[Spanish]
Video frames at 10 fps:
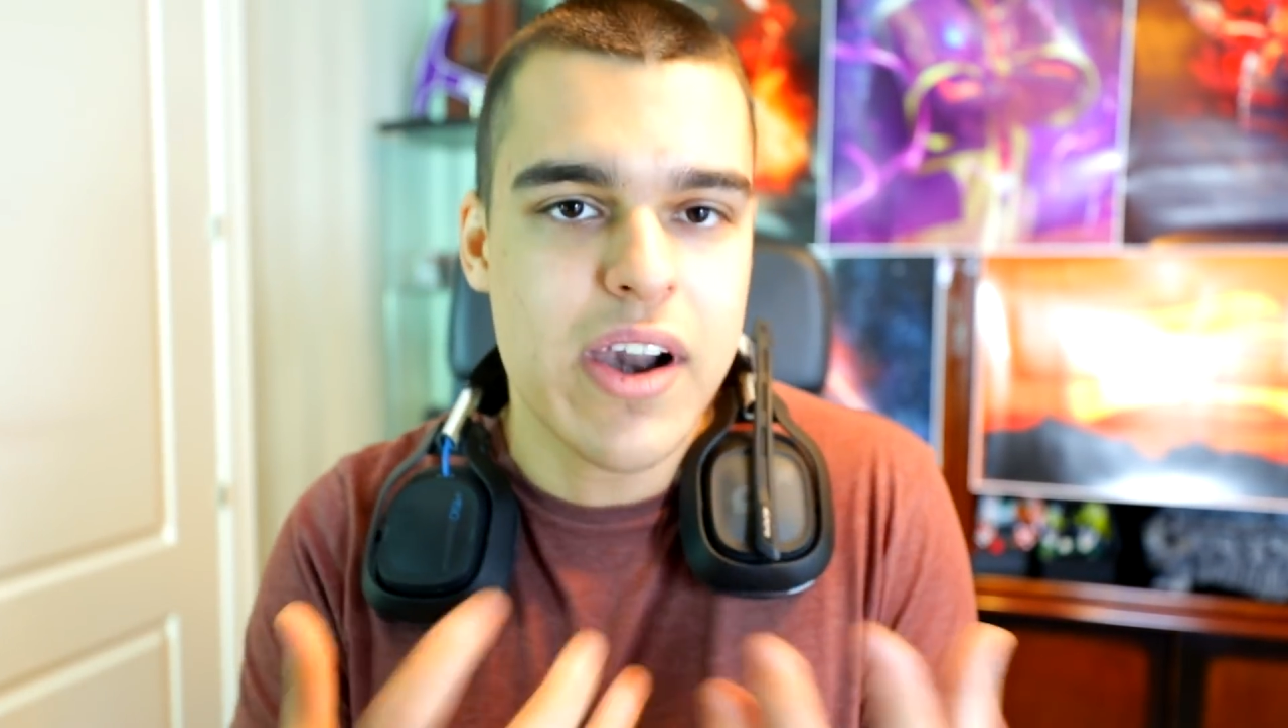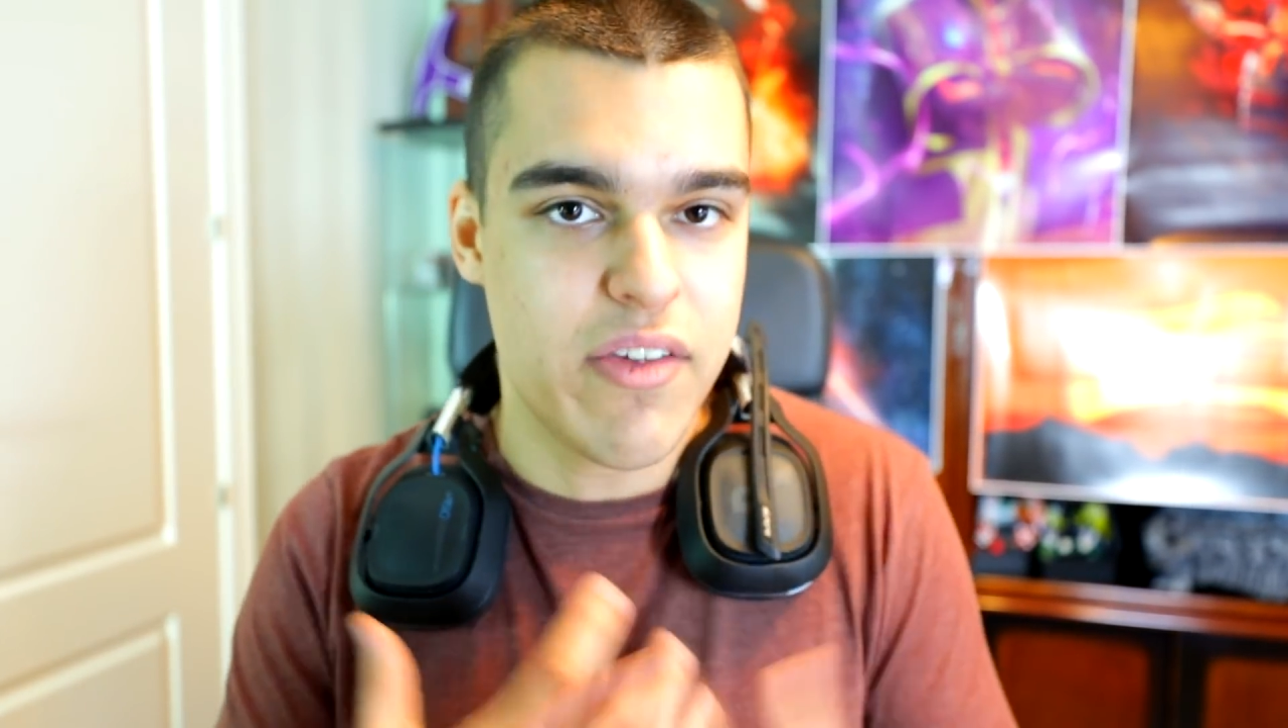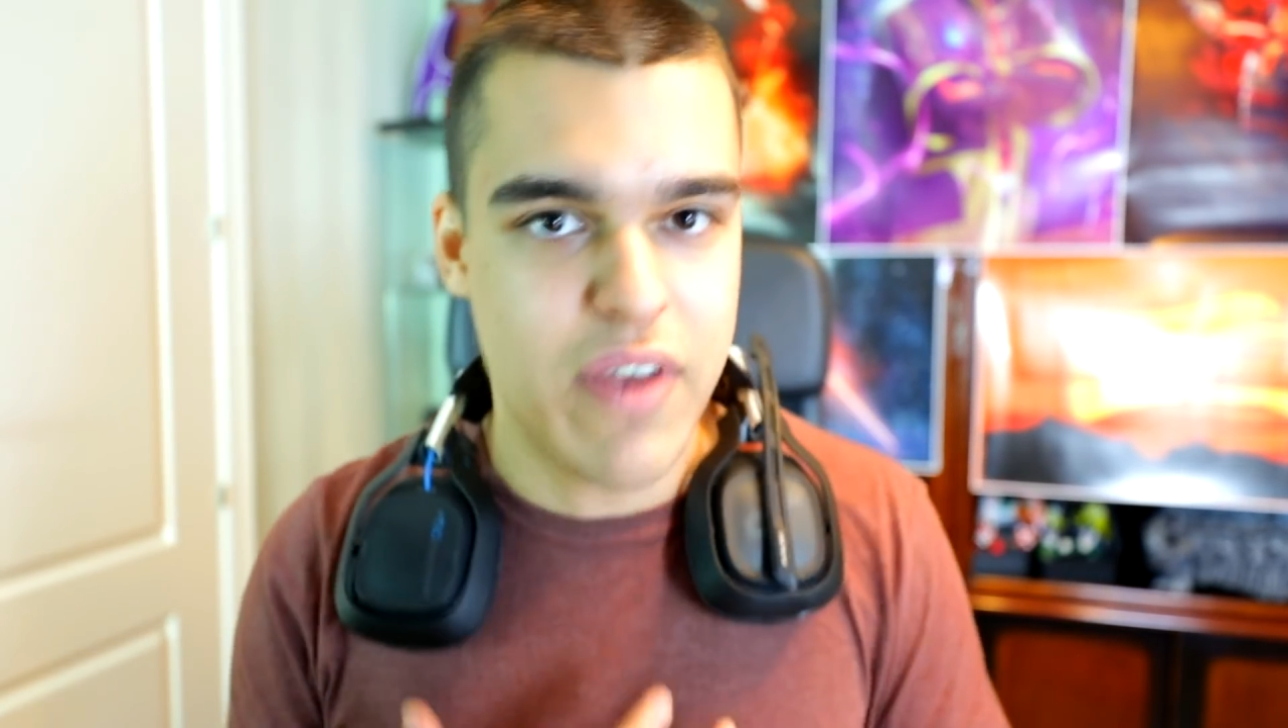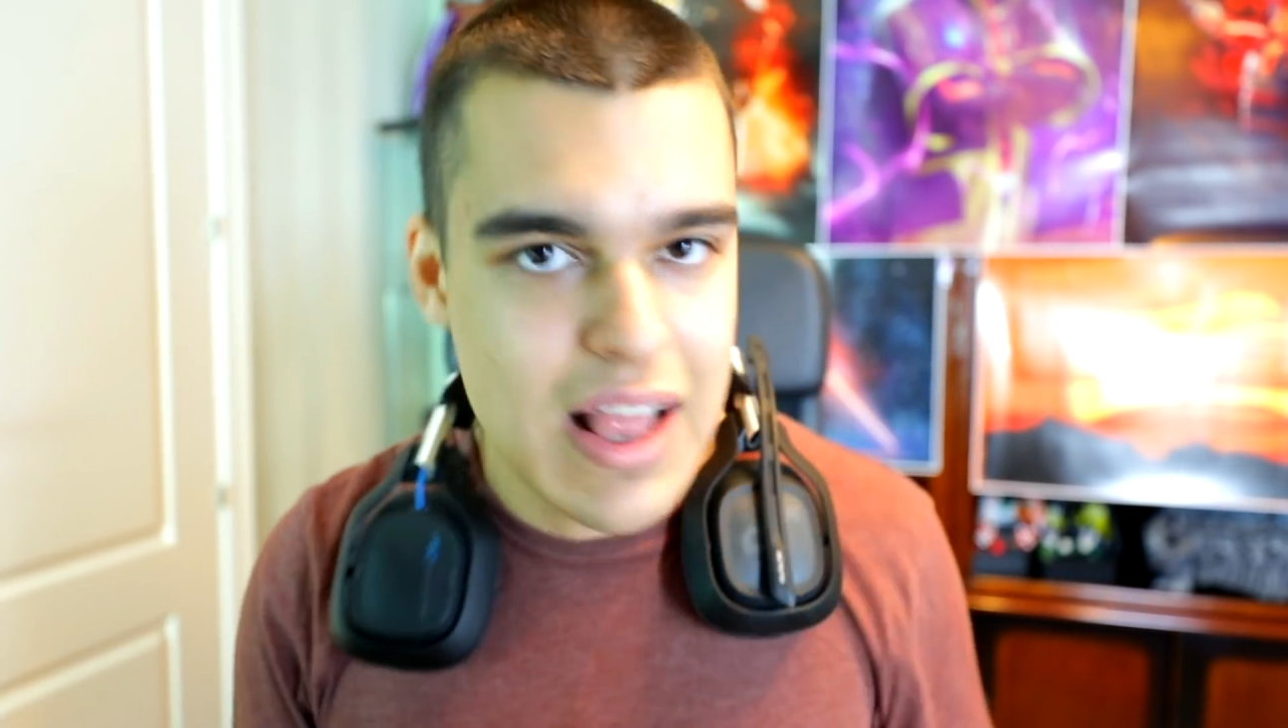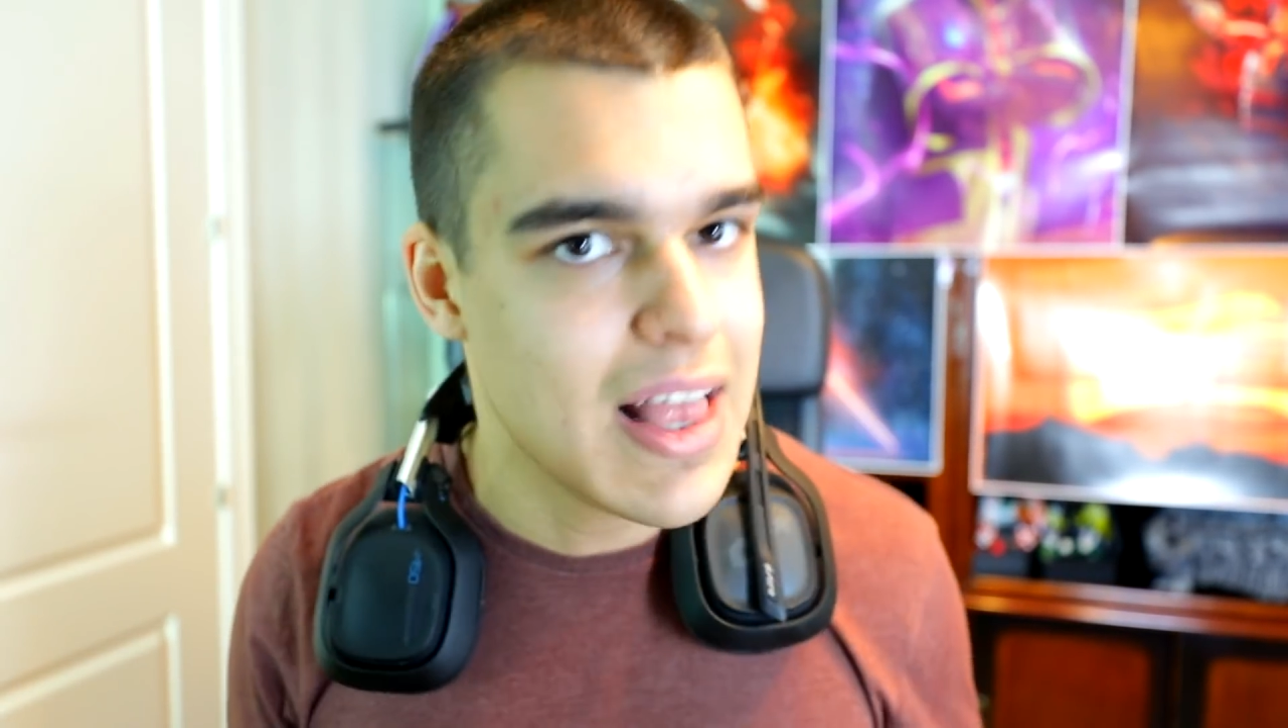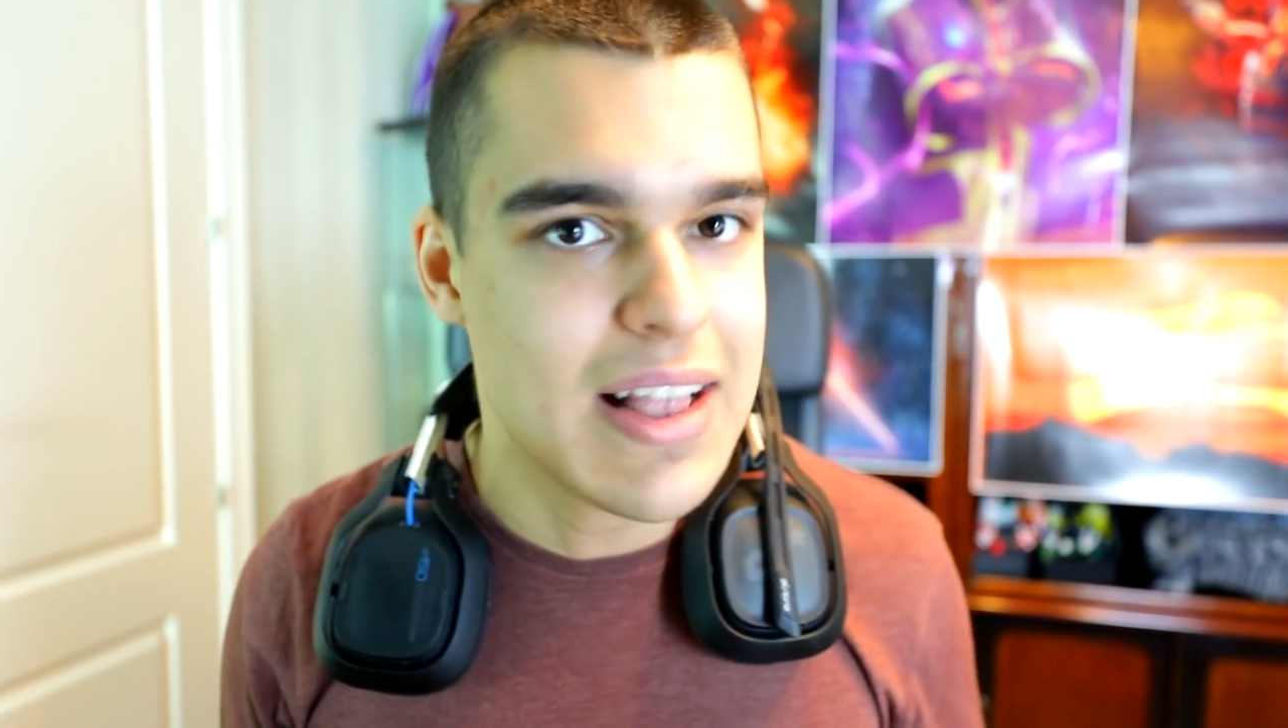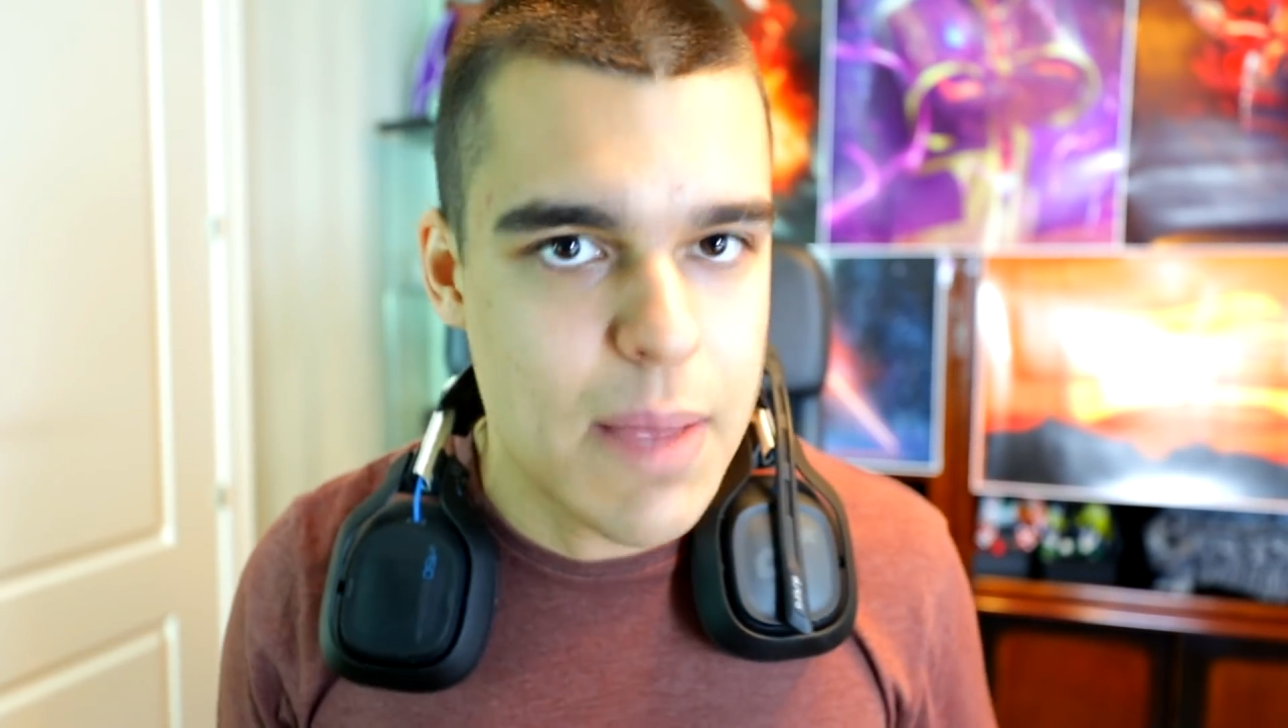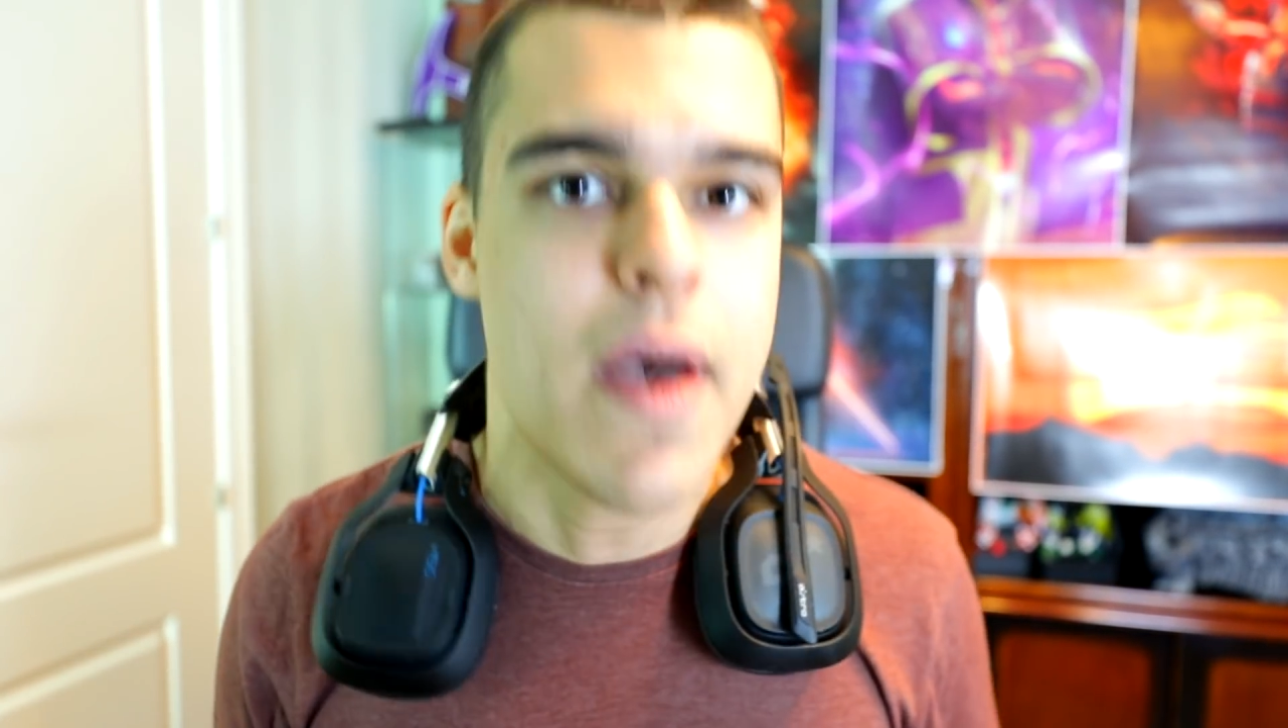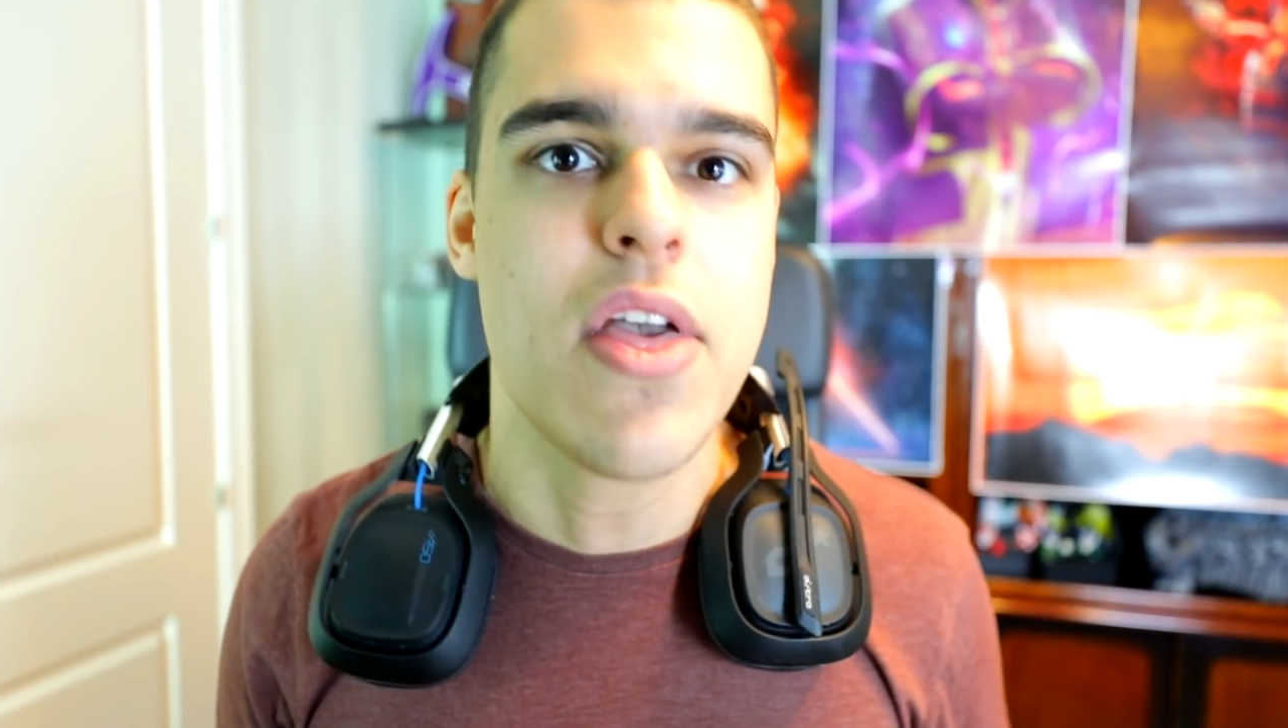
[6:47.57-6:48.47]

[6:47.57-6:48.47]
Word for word: referente al tema